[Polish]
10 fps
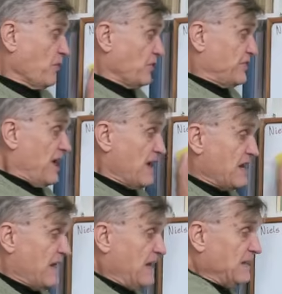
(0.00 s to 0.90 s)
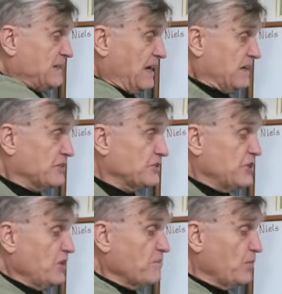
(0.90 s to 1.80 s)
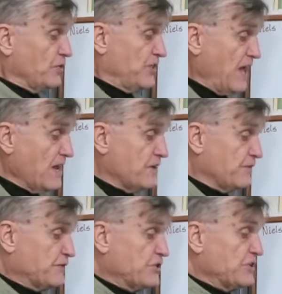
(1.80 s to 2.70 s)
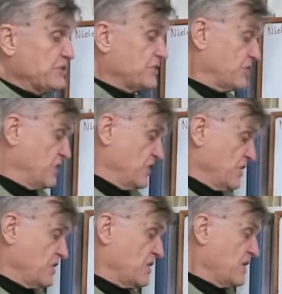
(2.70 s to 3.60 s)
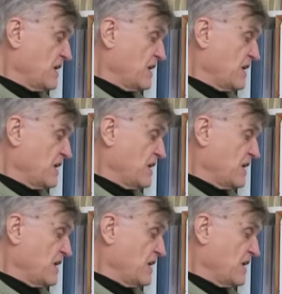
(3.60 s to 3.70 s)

modele, tak, z tych modeli wszystkich